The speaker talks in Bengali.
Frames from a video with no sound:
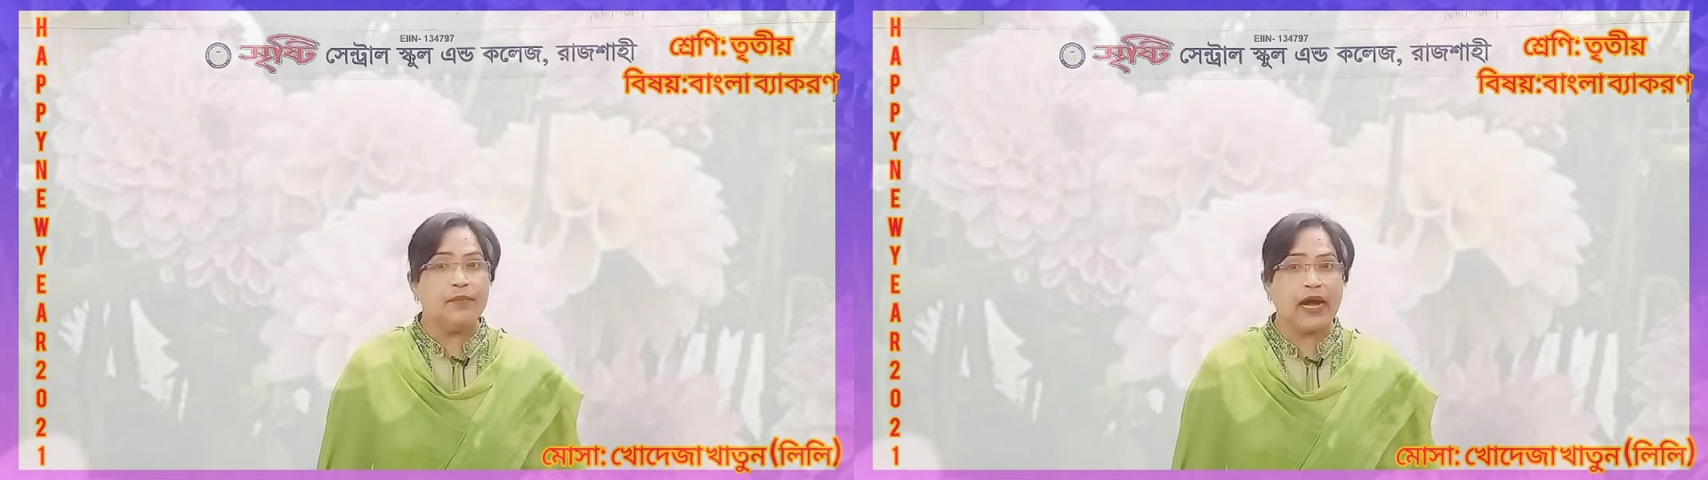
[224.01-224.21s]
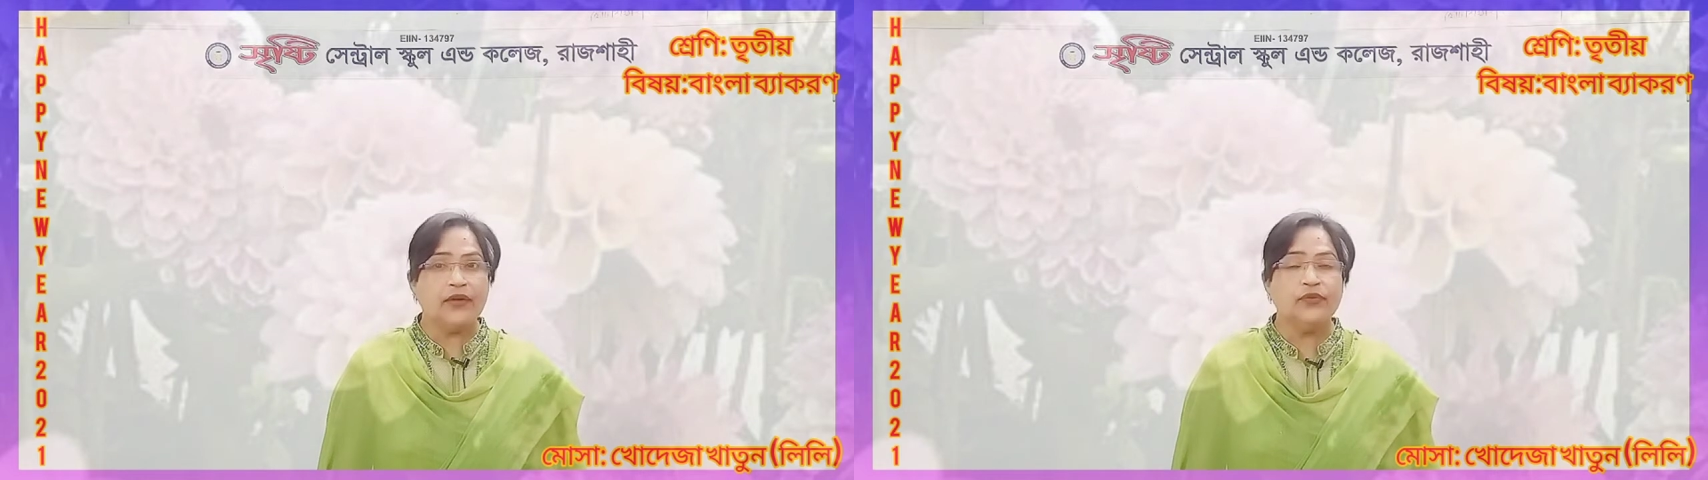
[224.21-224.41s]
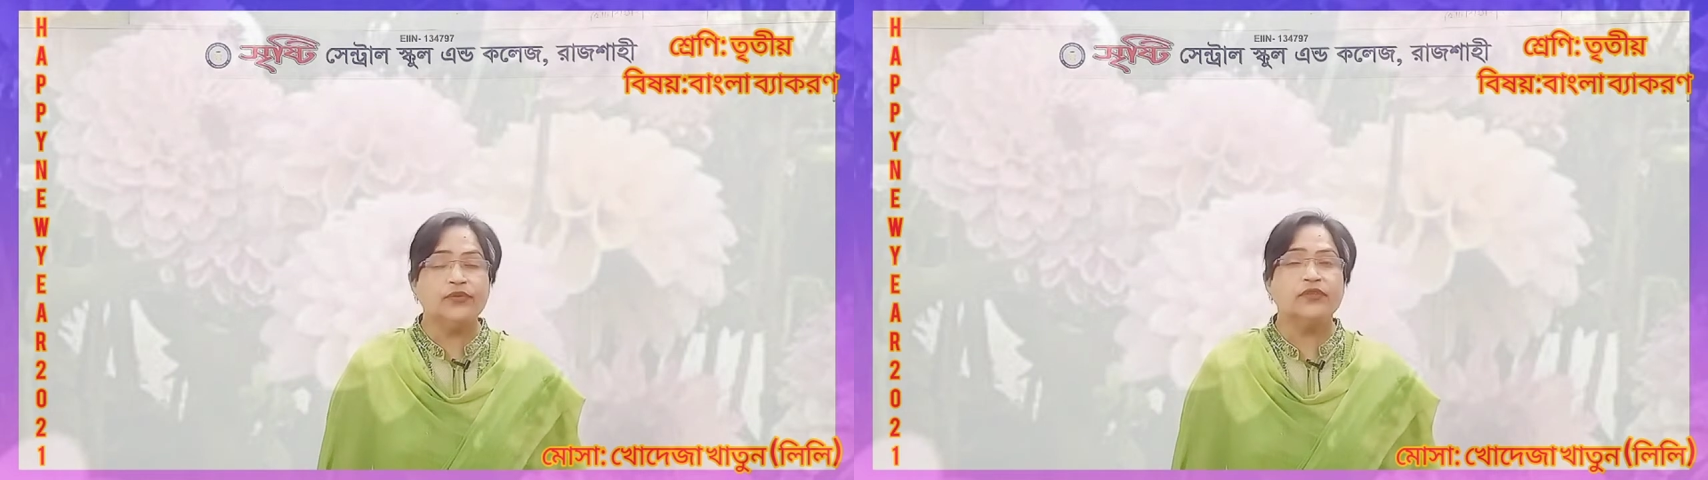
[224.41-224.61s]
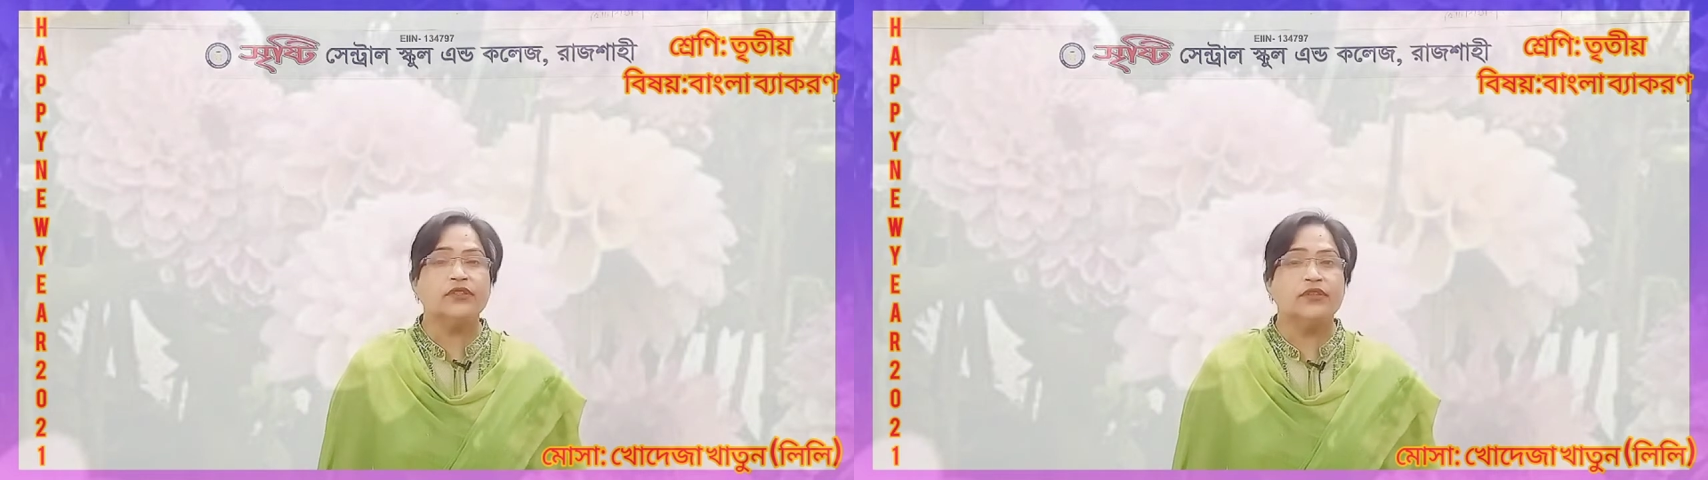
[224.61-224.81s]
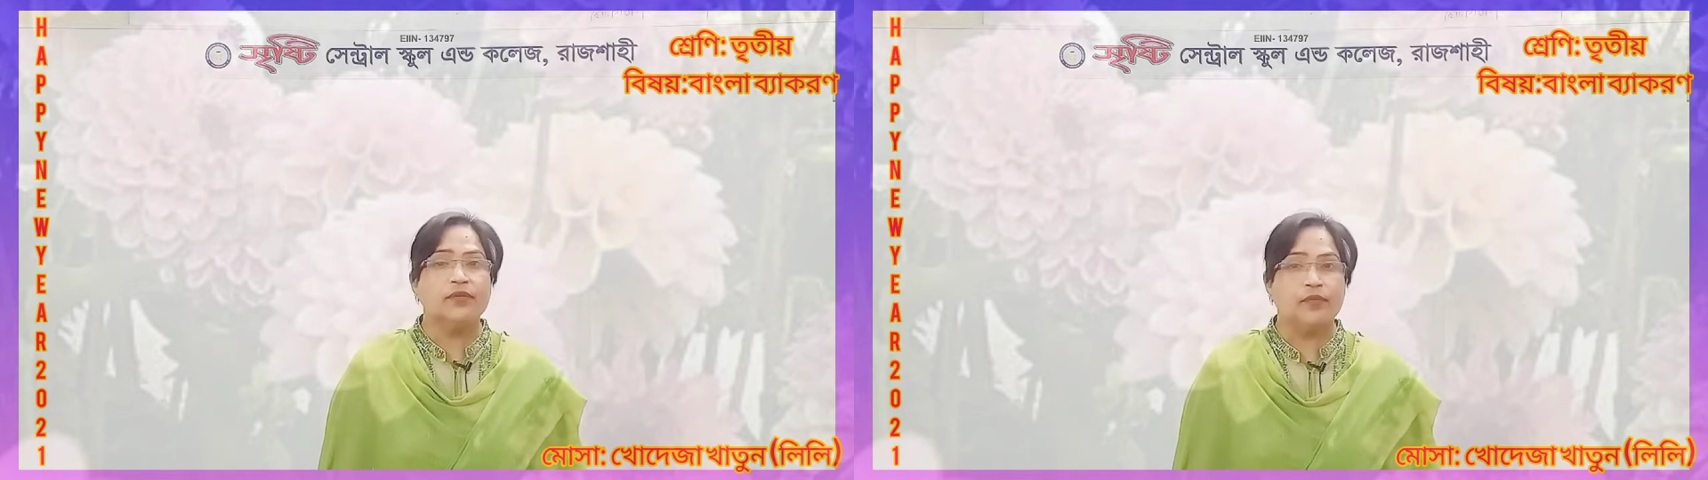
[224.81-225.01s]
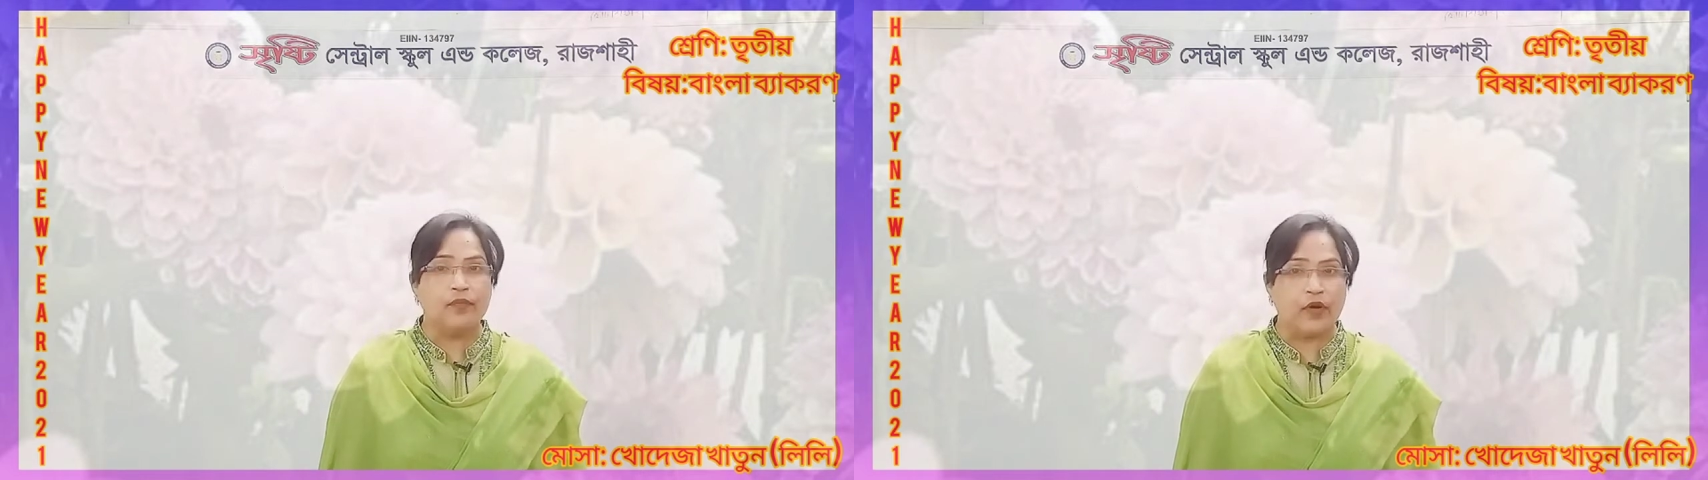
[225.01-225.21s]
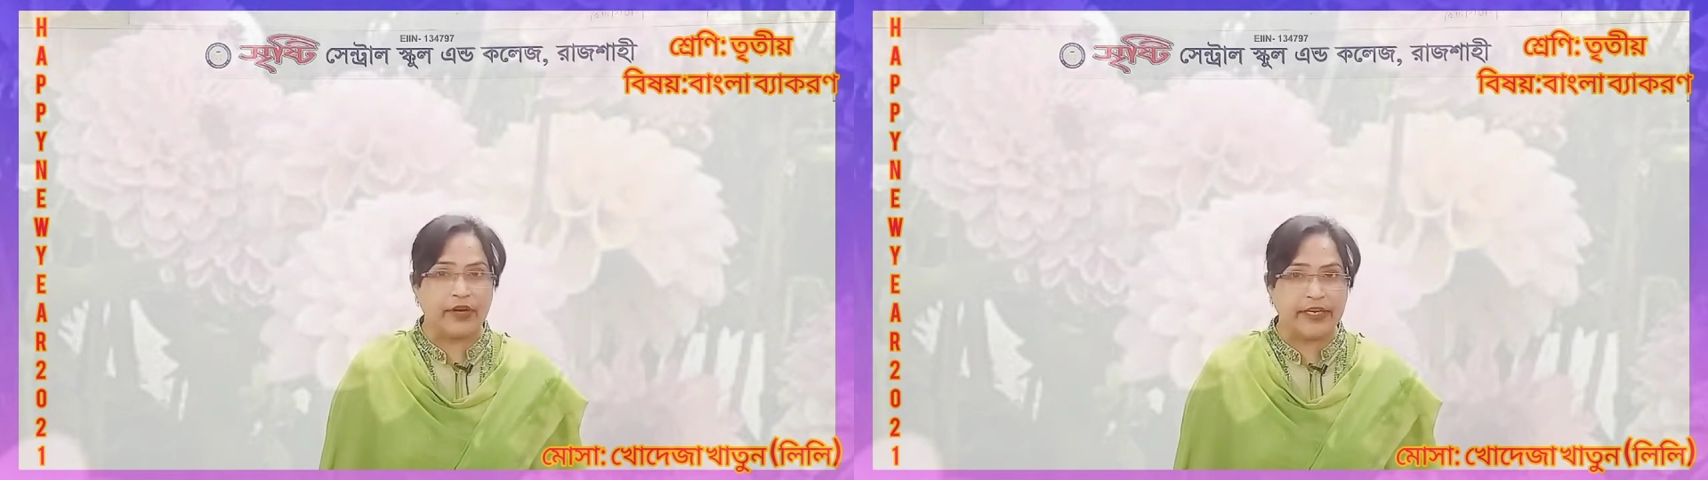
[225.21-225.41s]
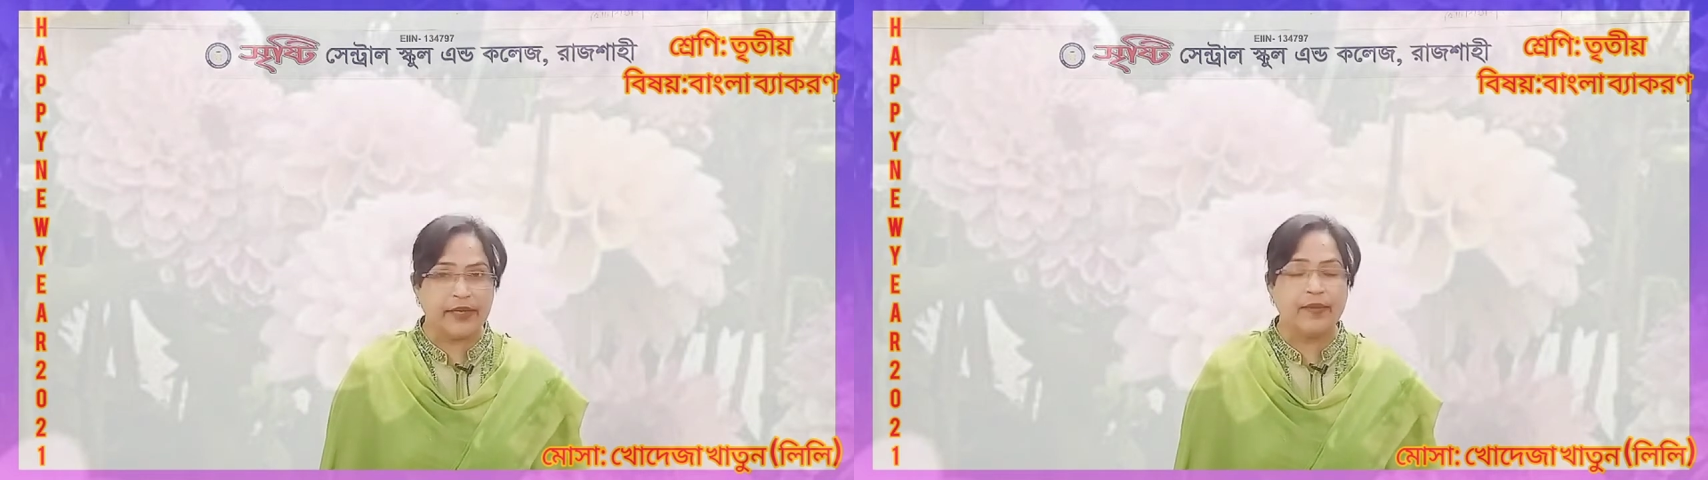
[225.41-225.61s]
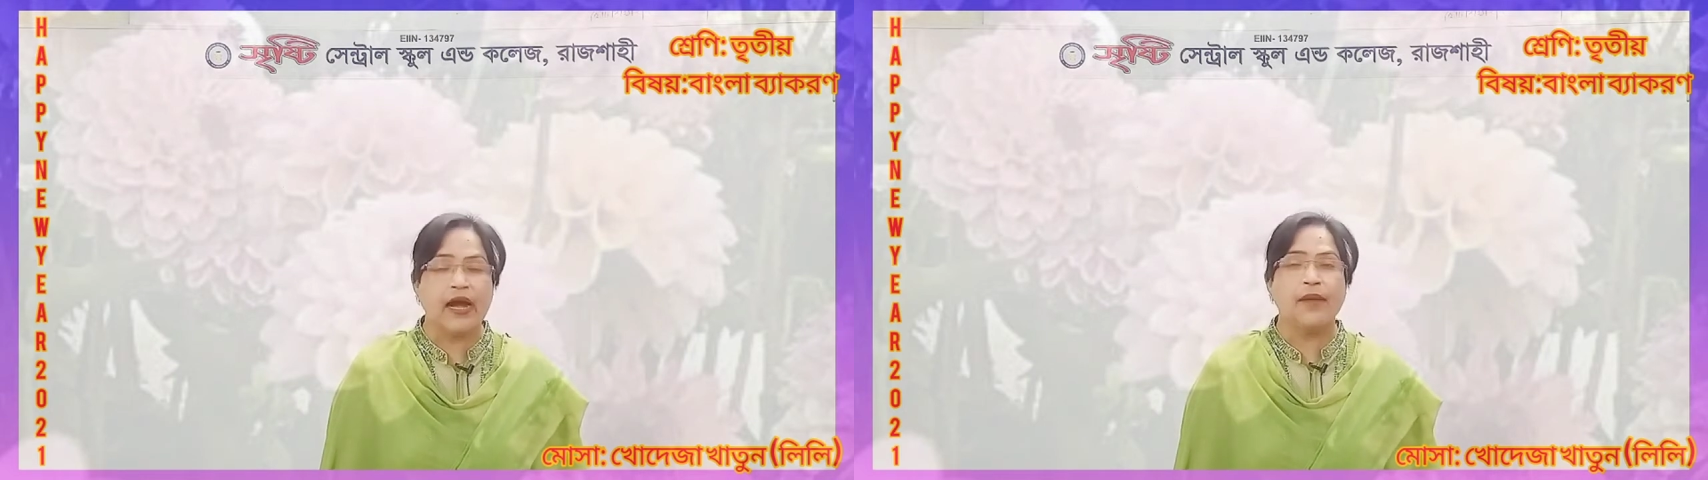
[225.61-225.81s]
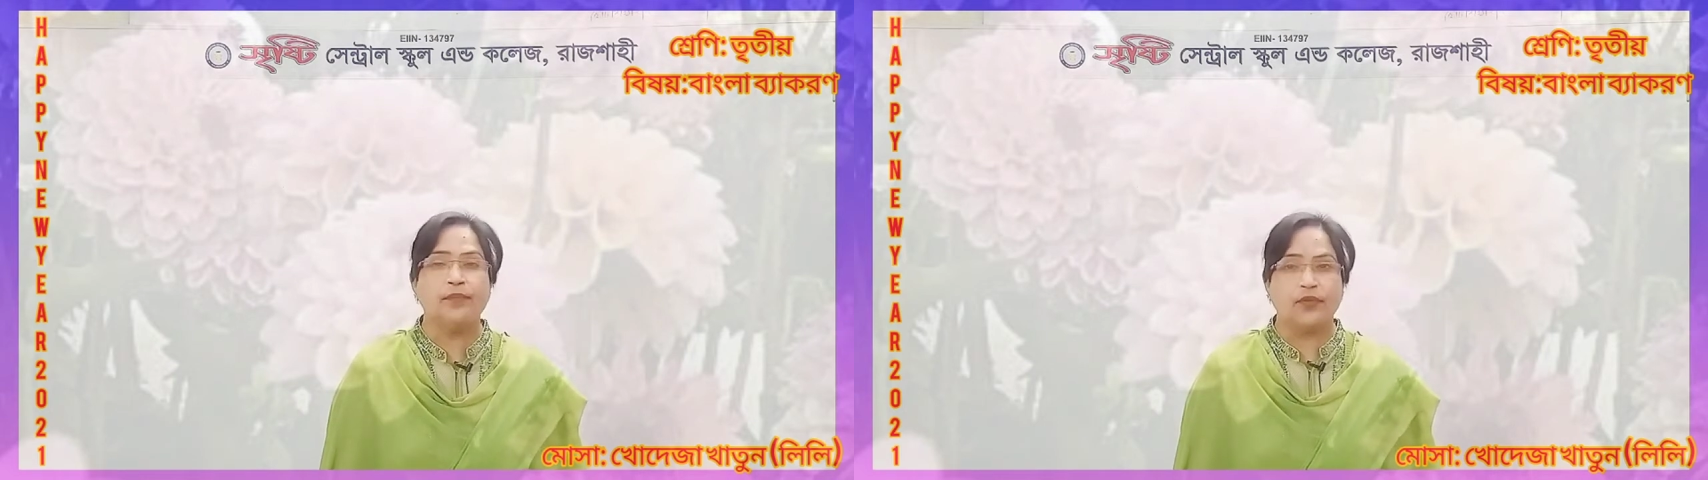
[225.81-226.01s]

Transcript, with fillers: মানুষ মনের ভাব